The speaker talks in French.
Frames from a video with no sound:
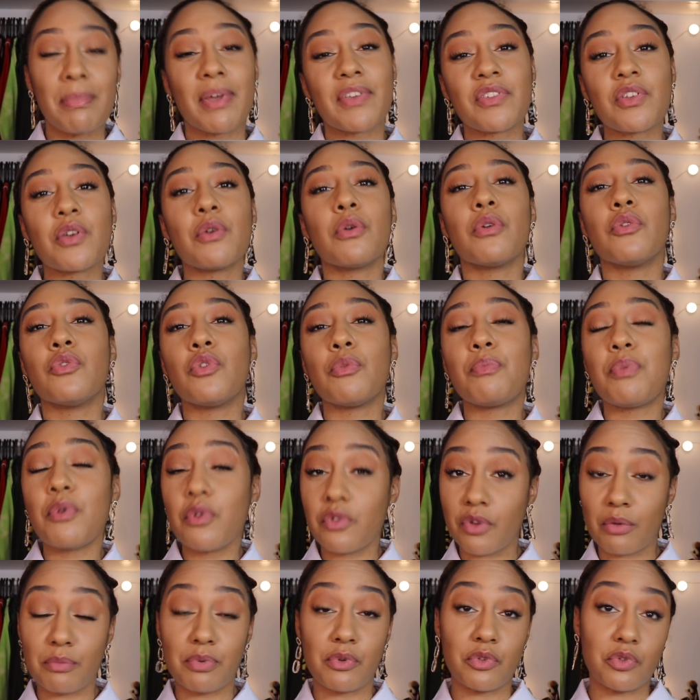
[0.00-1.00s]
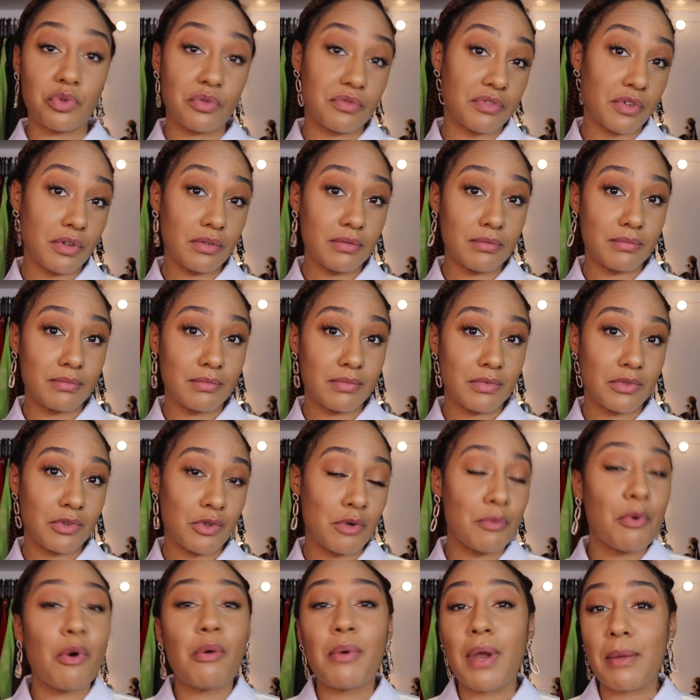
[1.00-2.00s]
Parce que de plus en plus souvent,
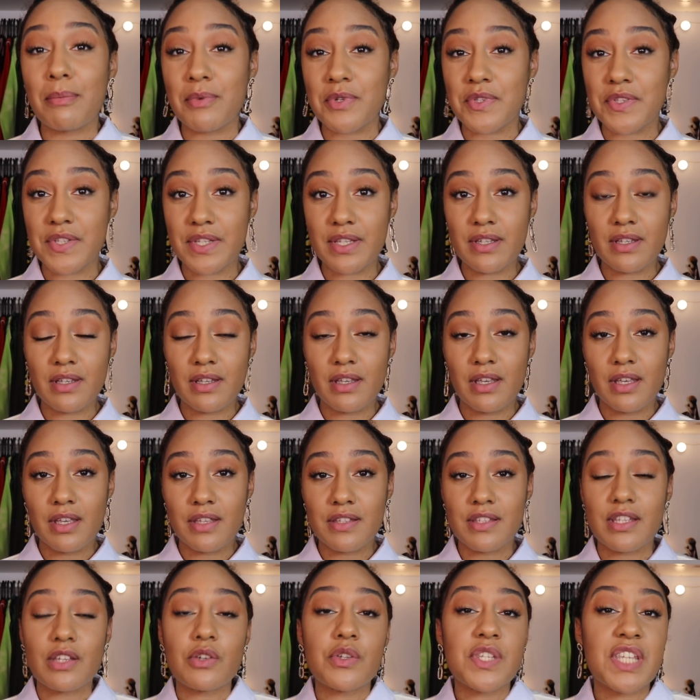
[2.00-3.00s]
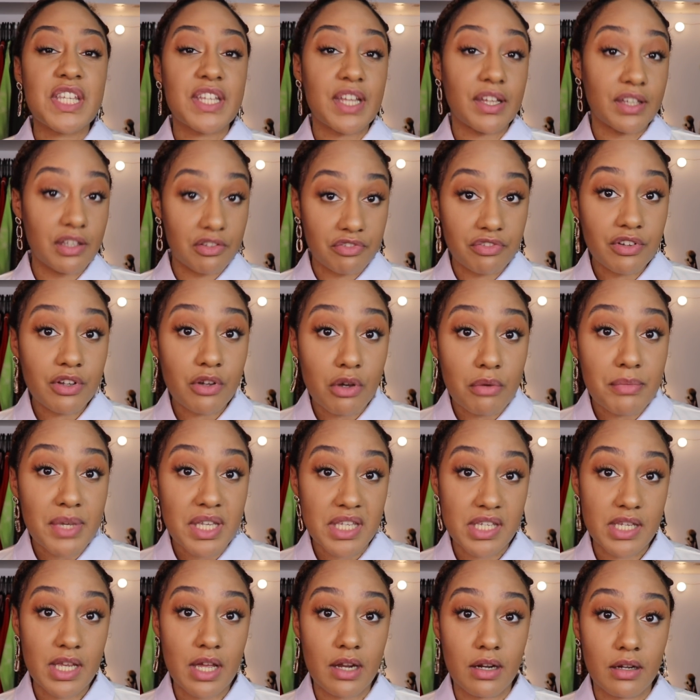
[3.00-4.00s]
le problème aussi, c'est que c'est à des fins
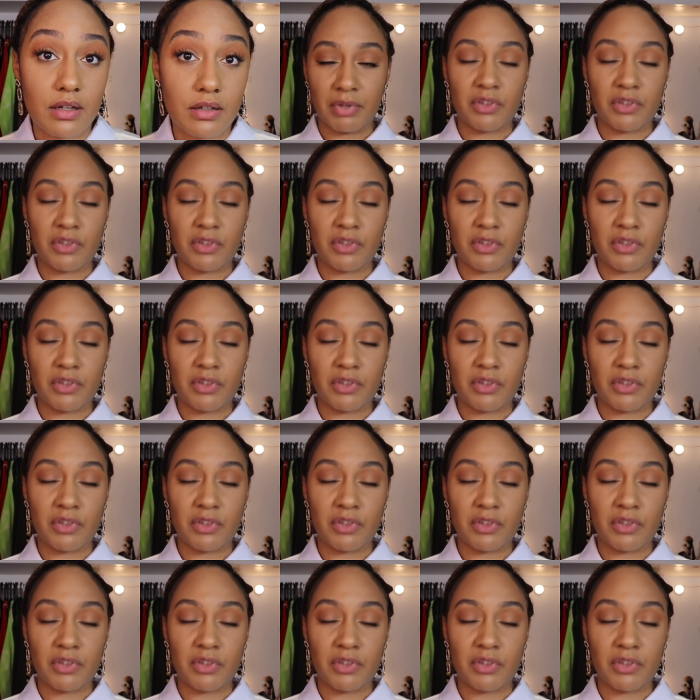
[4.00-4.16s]
commerciales.